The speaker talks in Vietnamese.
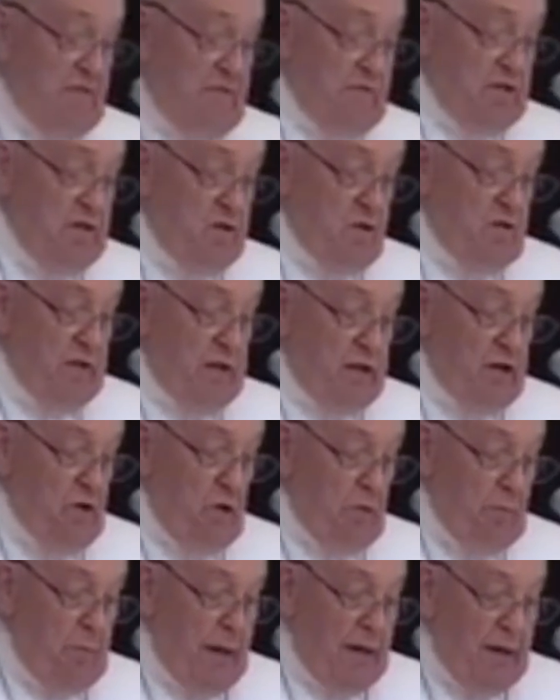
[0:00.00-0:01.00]
phóng con
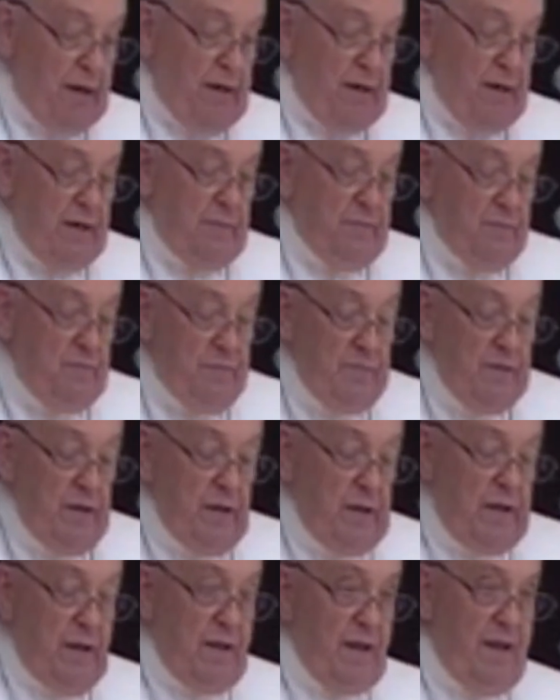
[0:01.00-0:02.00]
tin và tạo
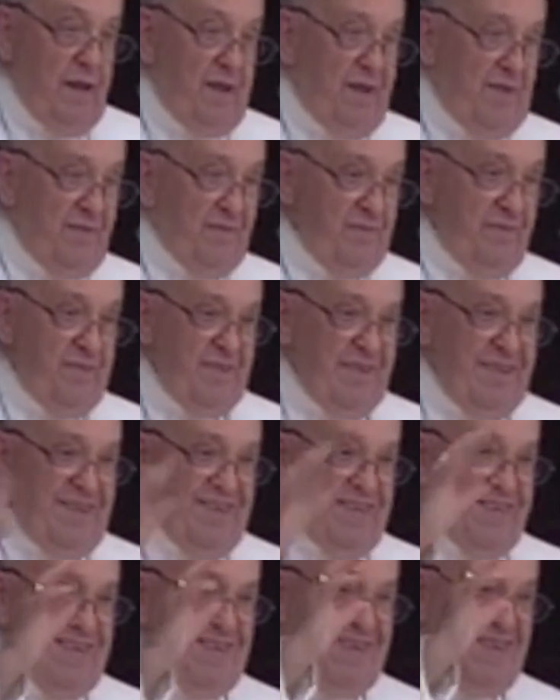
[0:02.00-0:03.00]
thuận lợi cho trợ
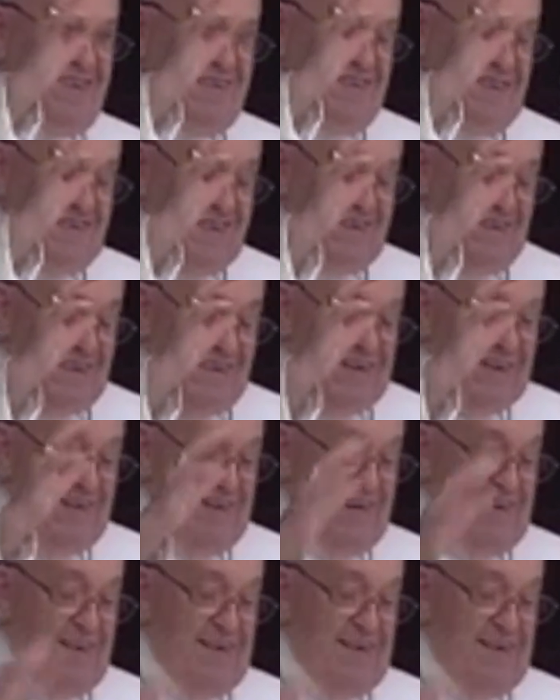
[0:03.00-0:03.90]
giúp nhân đạo.